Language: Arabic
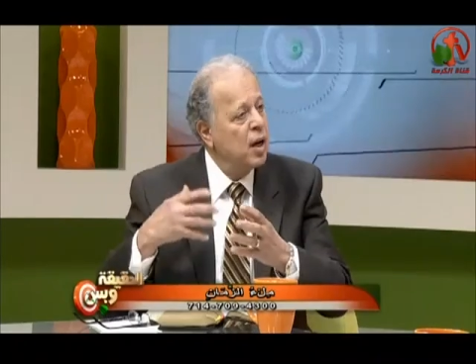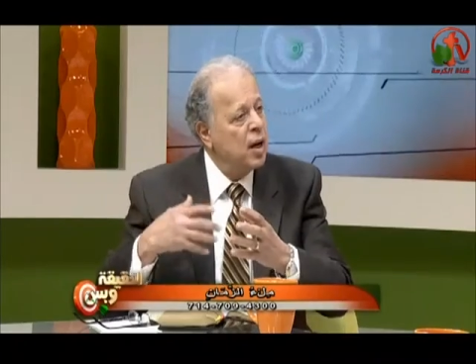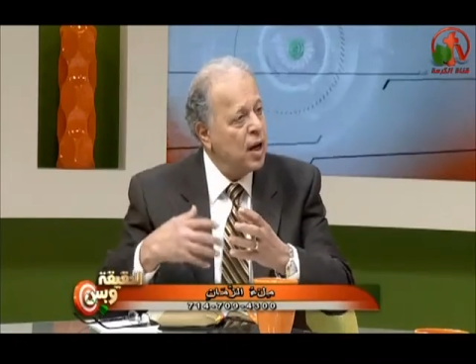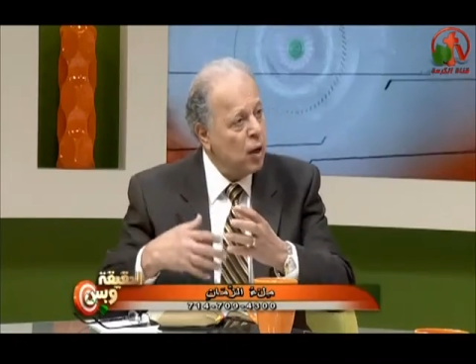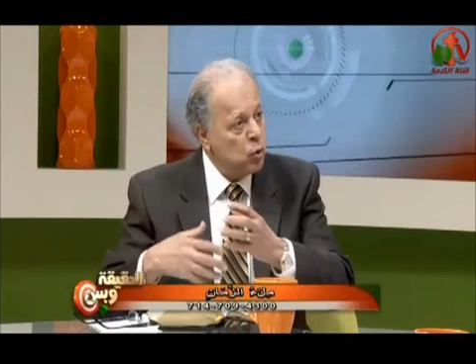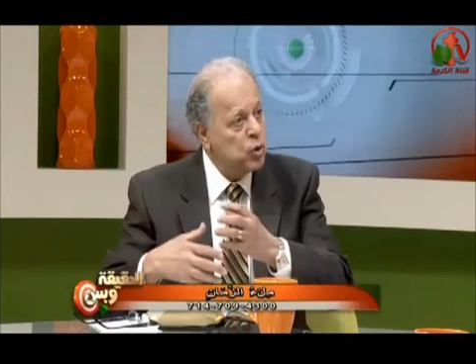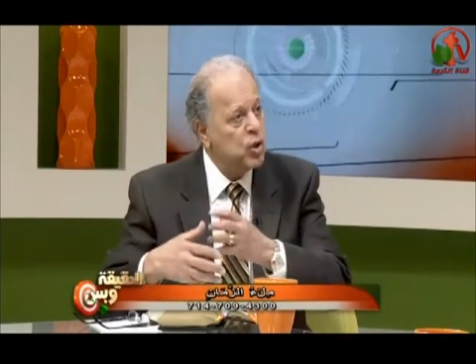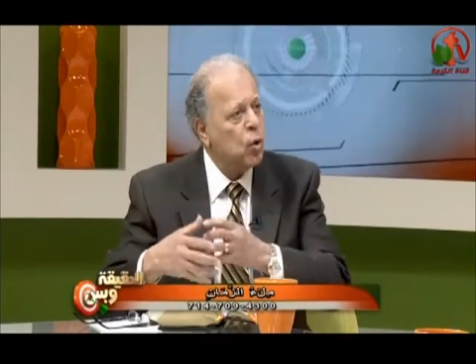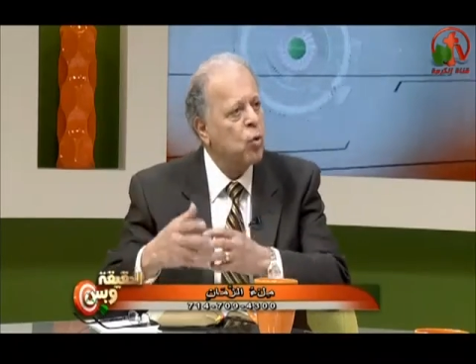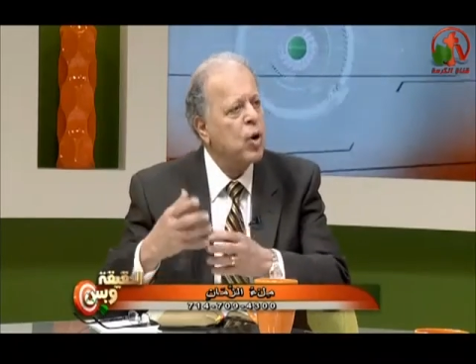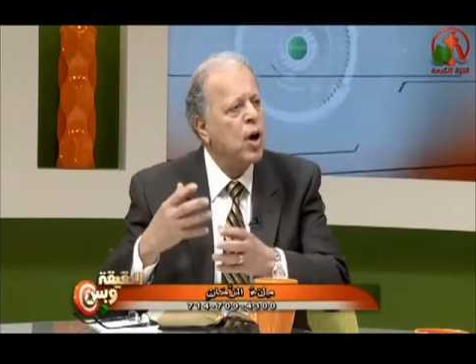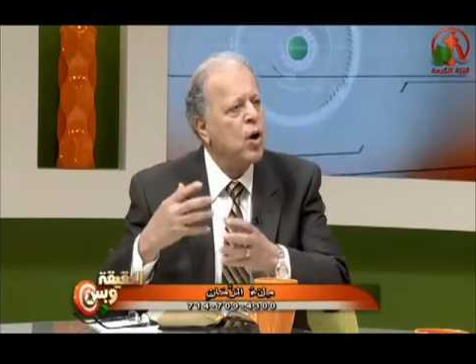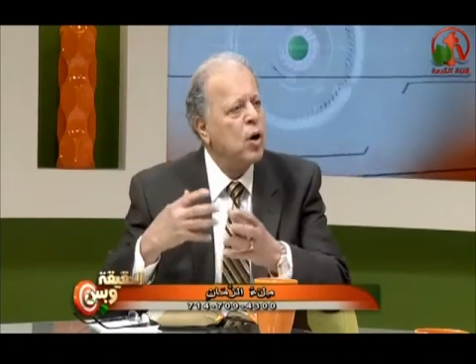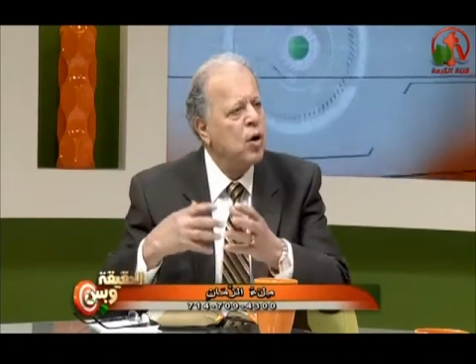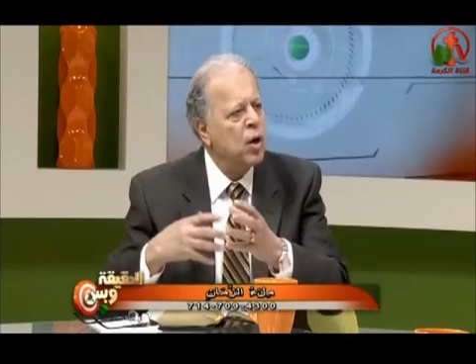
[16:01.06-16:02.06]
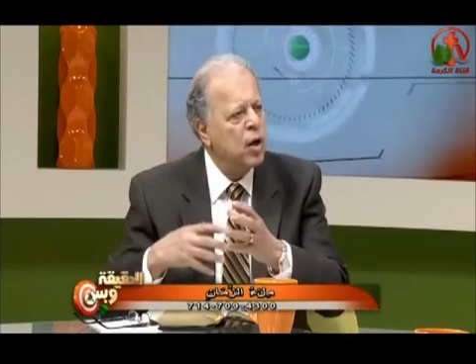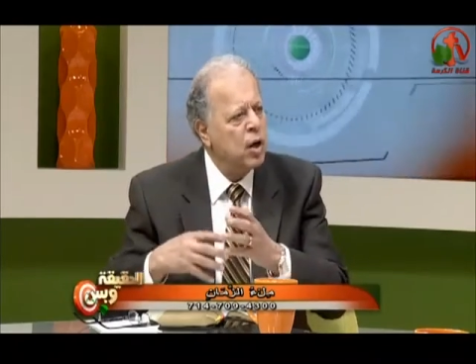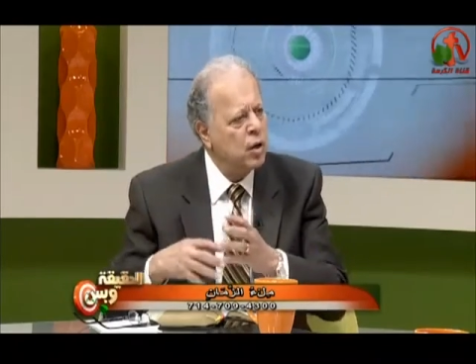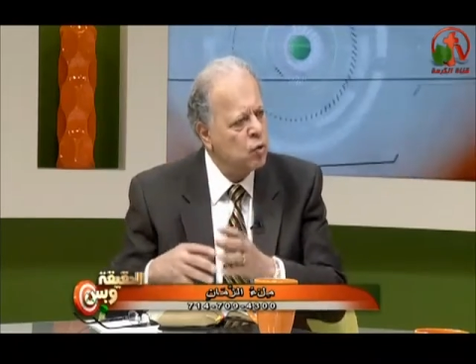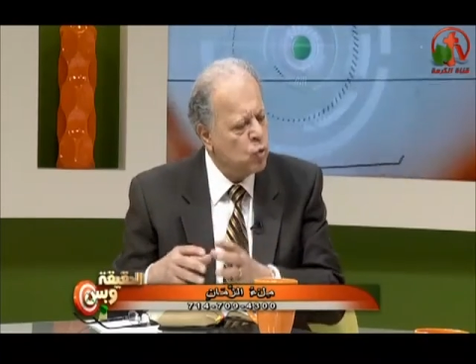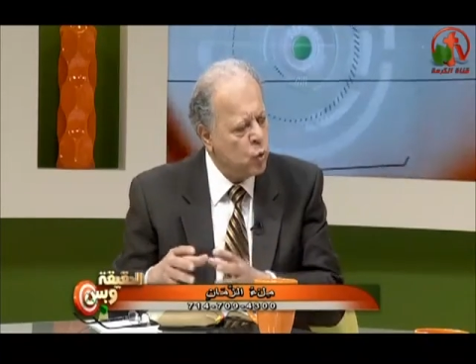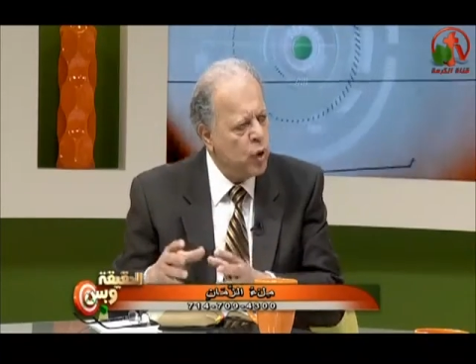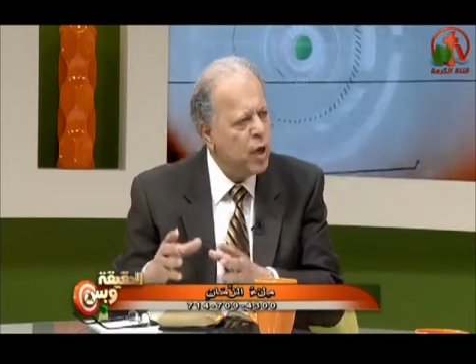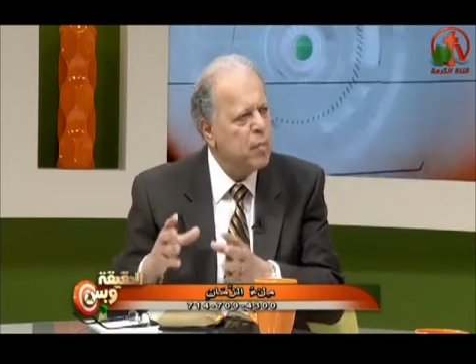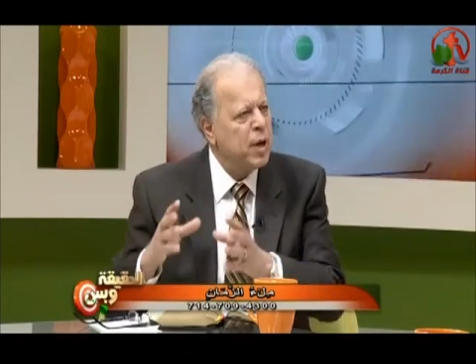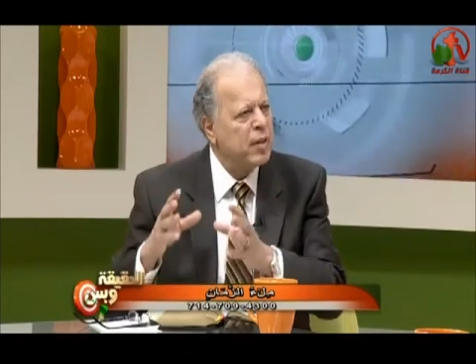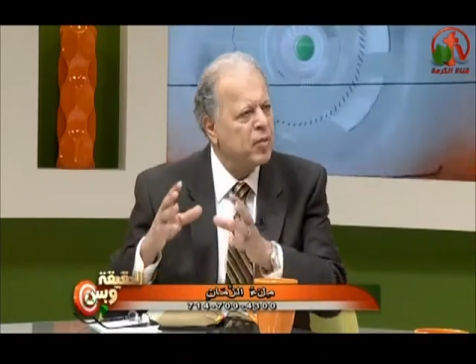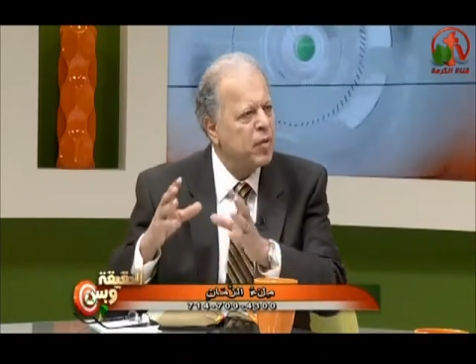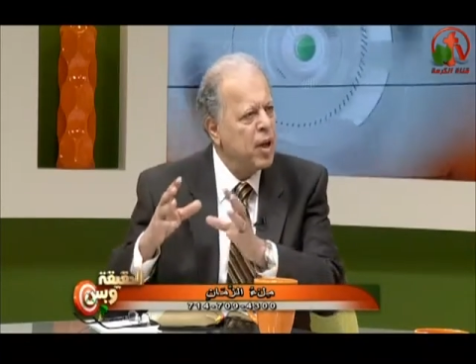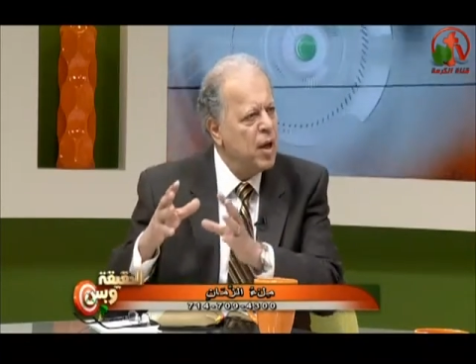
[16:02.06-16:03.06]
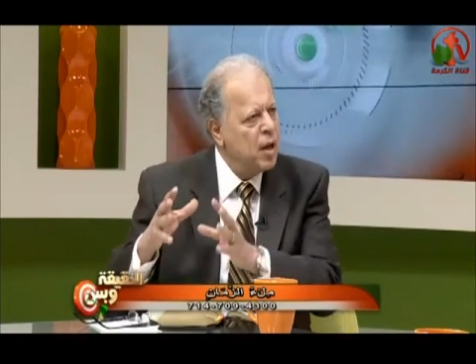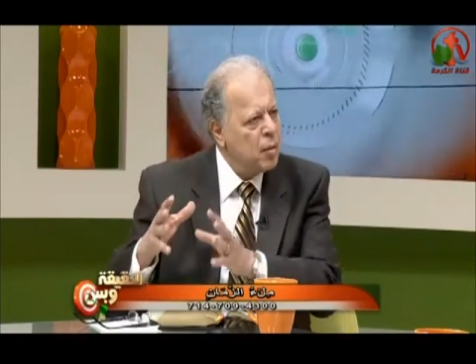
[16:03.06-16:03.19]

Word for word: او التوراه ترجمت